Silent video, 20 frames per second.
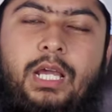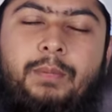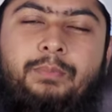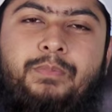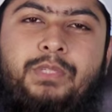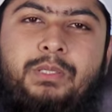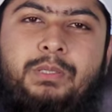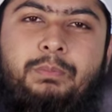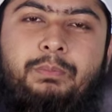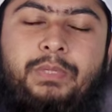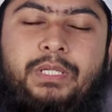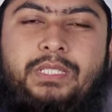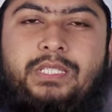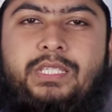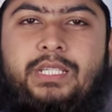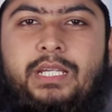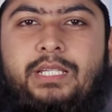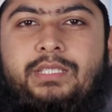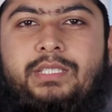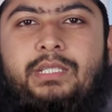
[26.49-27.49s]
আপনি
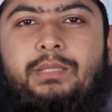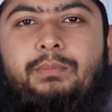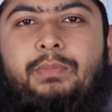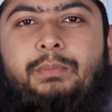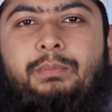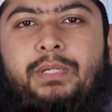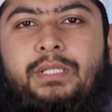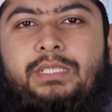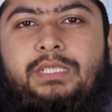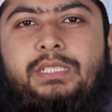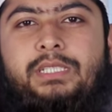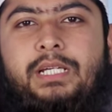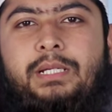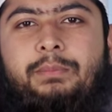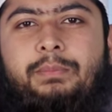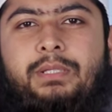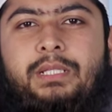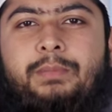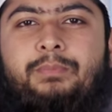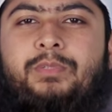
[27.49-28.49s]
বেঁচে আছেন বা বেঁচে
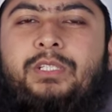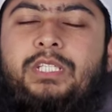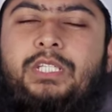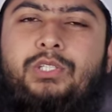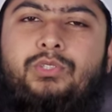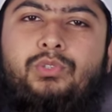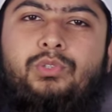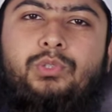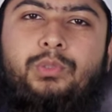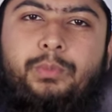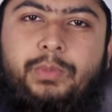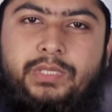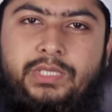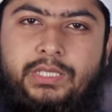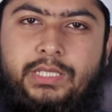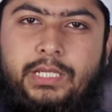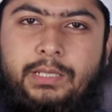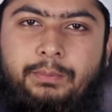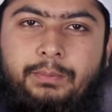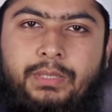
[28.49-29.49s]
থাকবেন আপনি কী জন্য
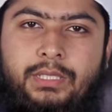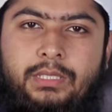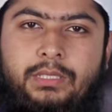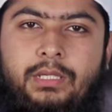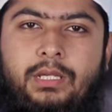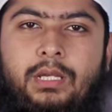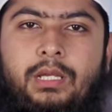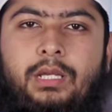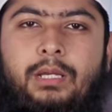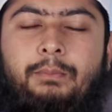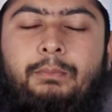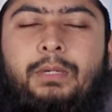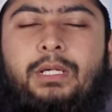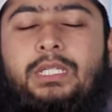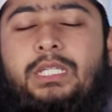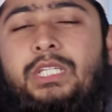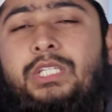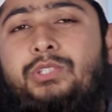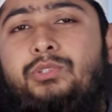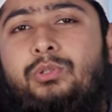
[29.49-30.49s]
বেঁচে থাকবেন বা
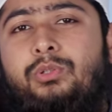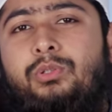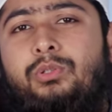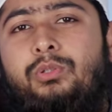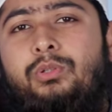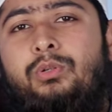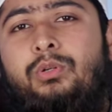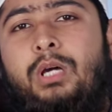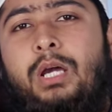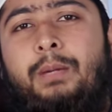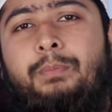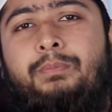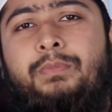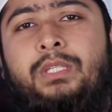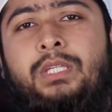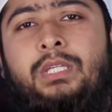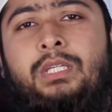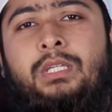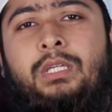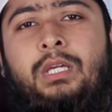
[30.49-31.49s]
কী জন্য
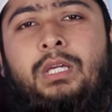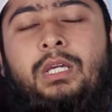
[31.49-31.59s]
আপনি